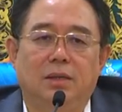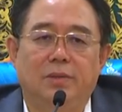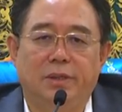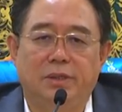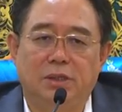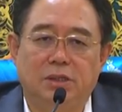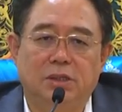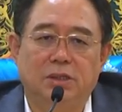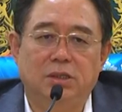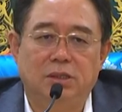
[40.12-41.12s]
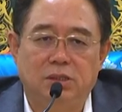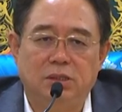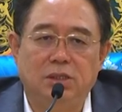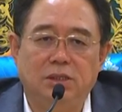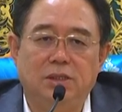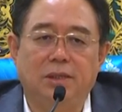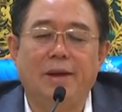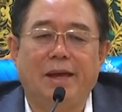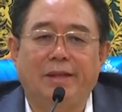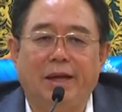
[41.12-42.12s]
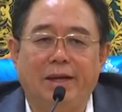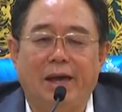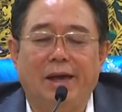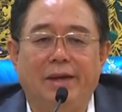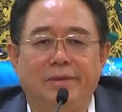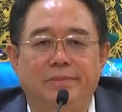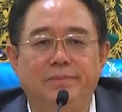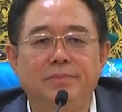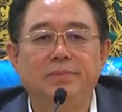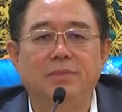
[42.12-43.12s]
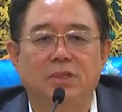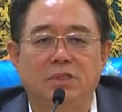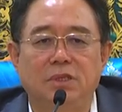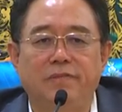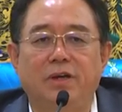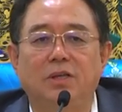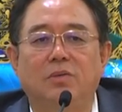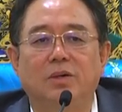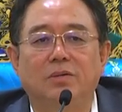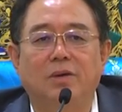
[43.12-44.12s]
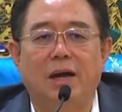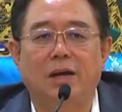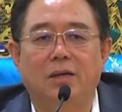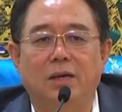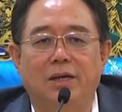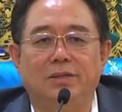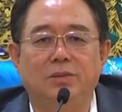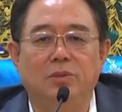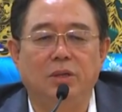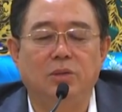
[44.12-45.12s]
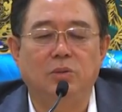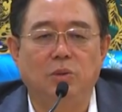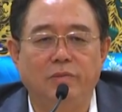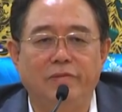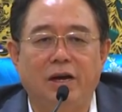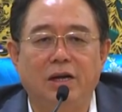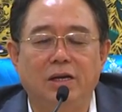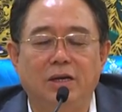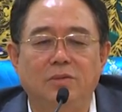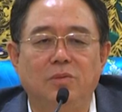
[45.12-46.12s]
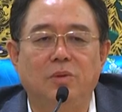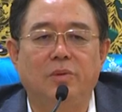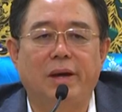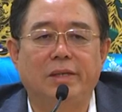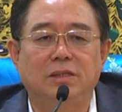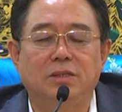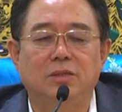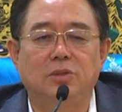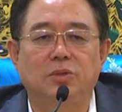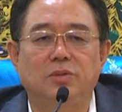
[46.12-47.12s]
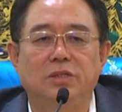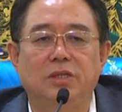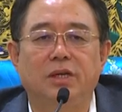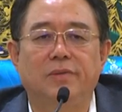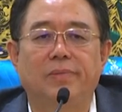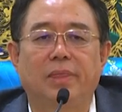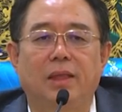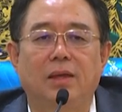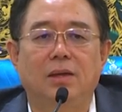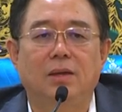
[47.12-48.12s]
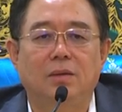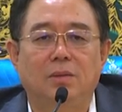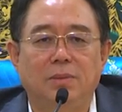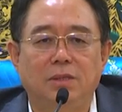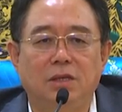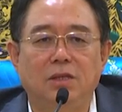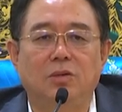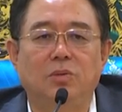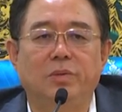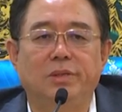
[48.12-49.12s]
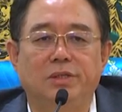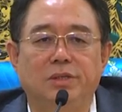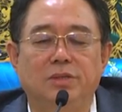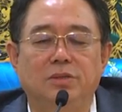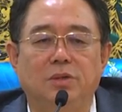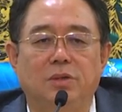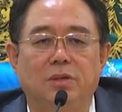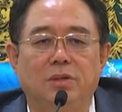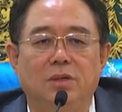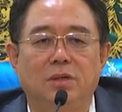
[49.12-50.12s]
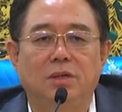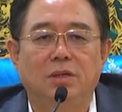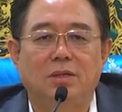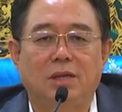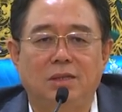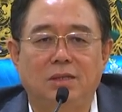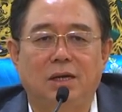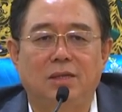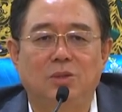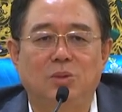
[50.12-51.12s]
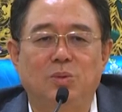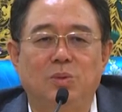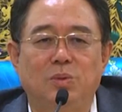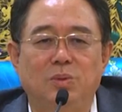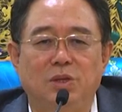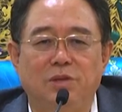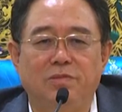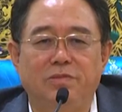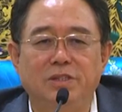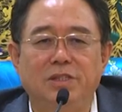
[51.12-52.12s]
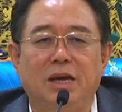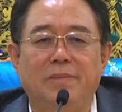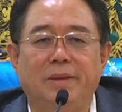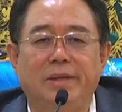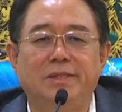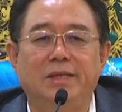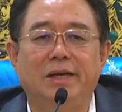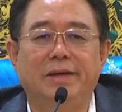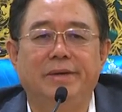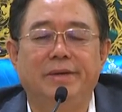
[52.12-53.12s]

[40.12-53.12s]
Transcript: 因为这个近几百年来，西方的文化开始对东方根文化进行冲击。我们提到鬼神的时候，大家都以封建迷信